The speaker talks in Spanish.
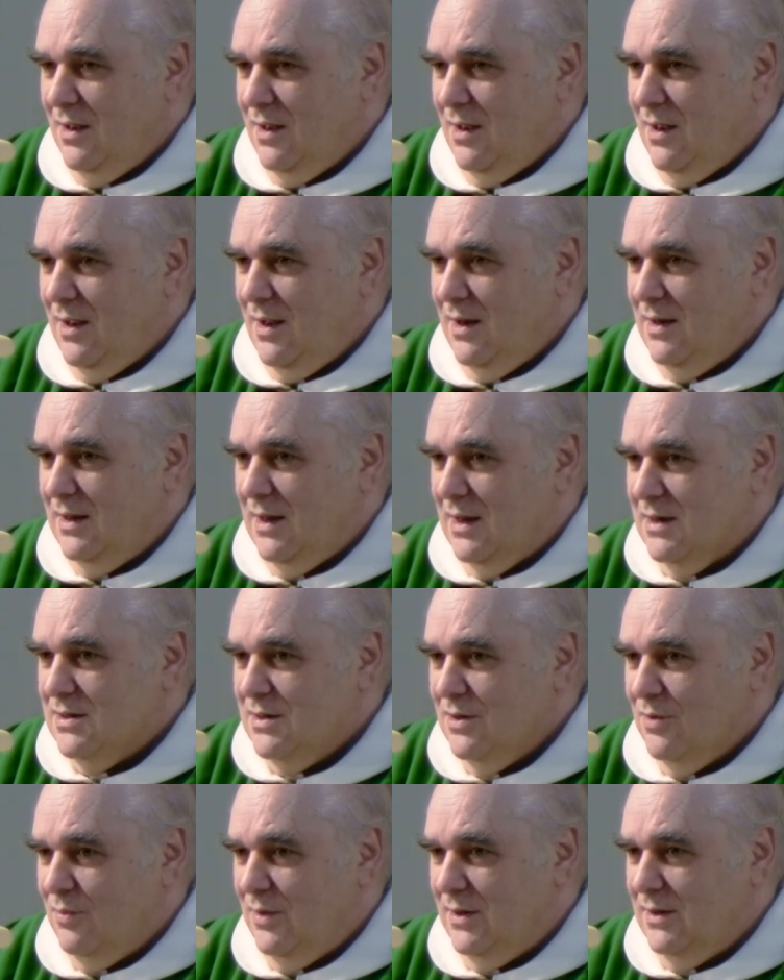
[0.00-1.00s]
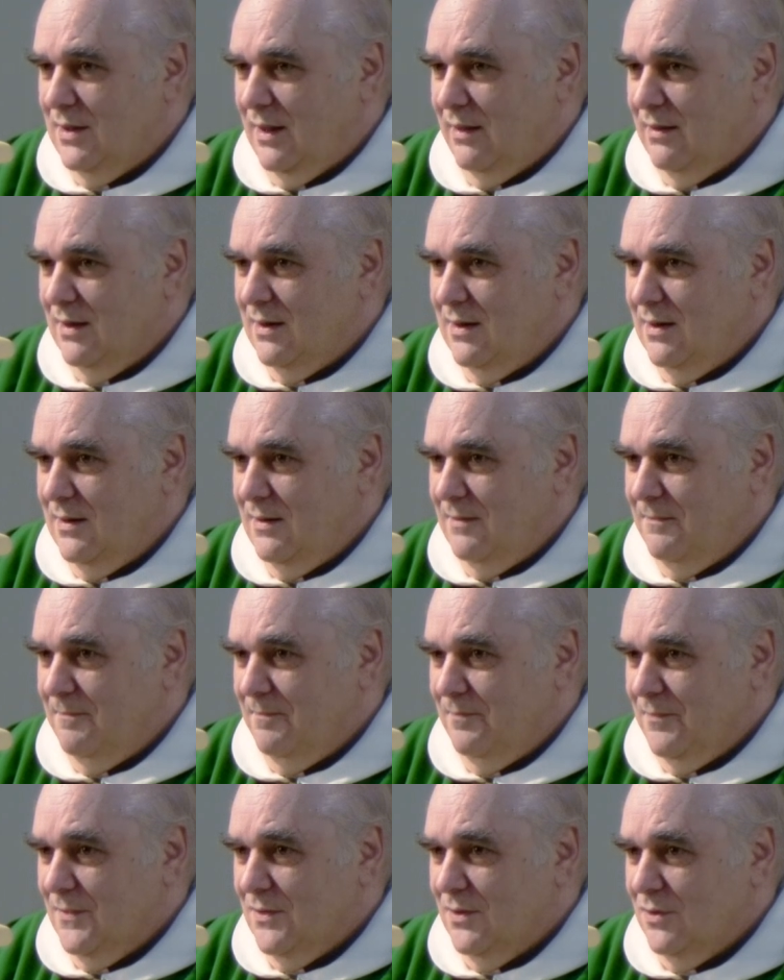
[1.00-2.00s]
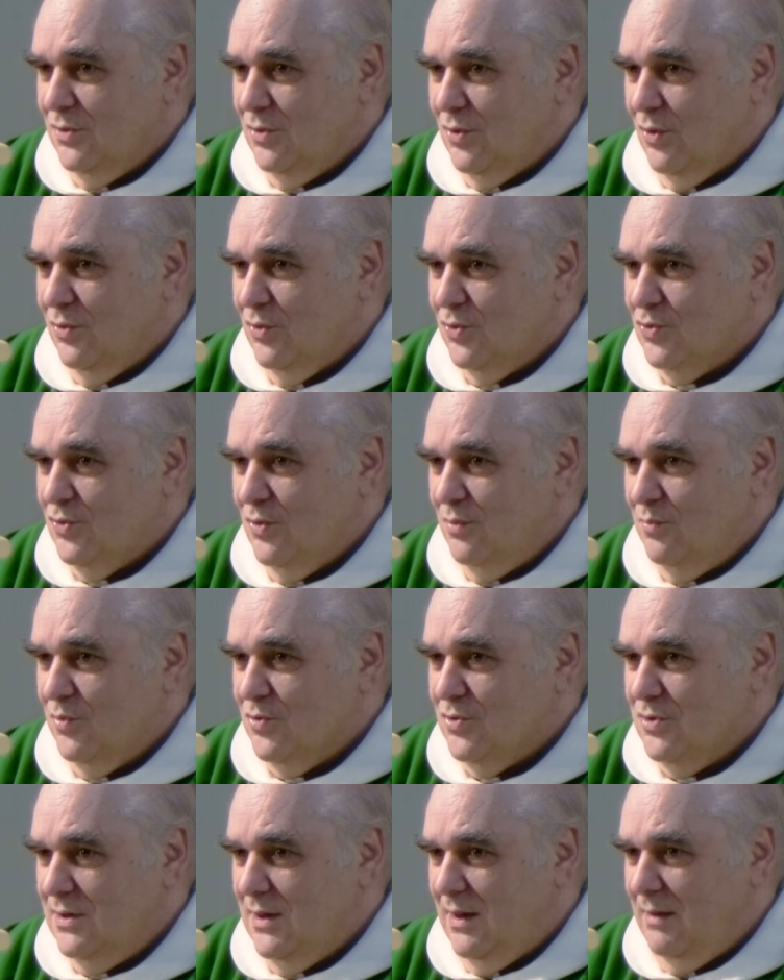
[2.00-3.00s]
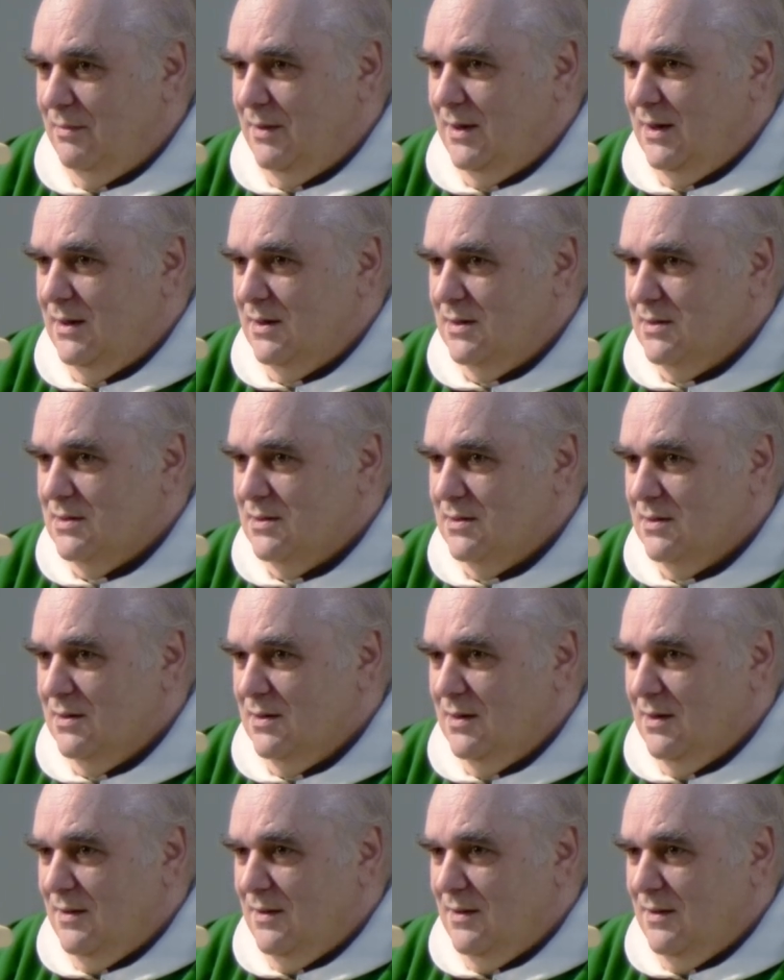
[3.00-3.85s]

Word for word: el darse cuenta de que todos somos débiles,